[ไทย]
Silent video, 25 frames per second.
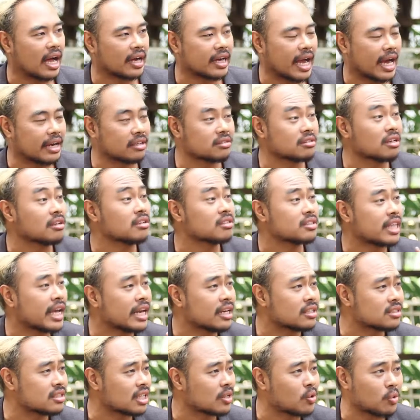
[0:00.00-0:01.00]
กอาการตื่นเต้
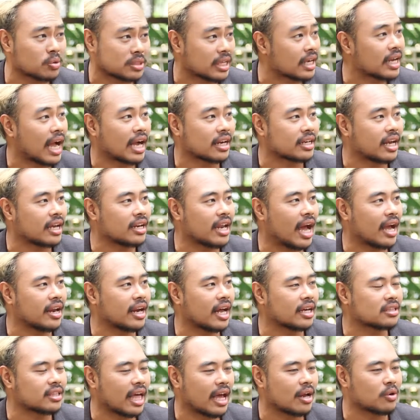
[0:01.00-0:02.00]
นตะกุกตะกัก
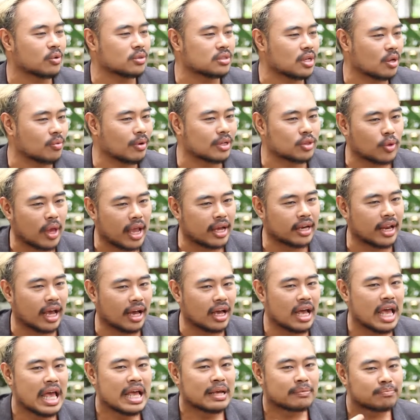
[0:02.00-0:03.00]
ใดๆนะแต่รู้สึกว่าตัวเองเนี่
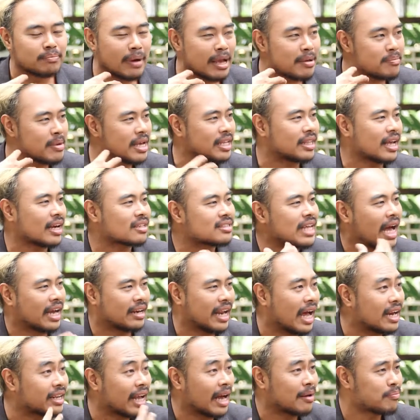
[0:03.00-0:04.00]
ยไม่มีทักษะ
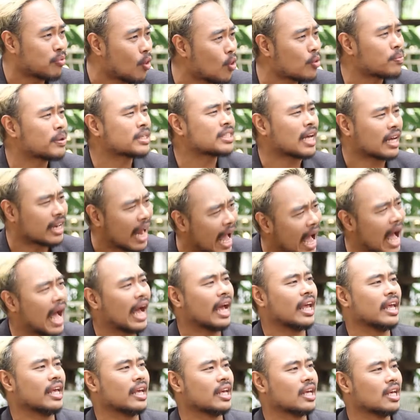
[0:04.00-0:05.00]
ด้านการพูดภาษาไท
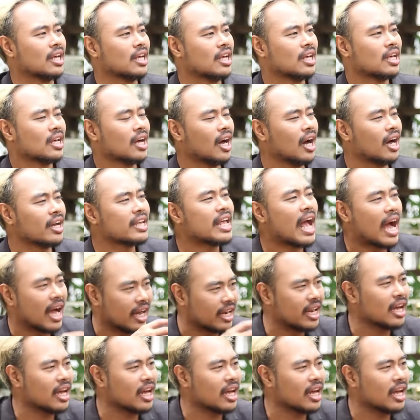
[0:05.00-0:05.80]
ย เอออย่าง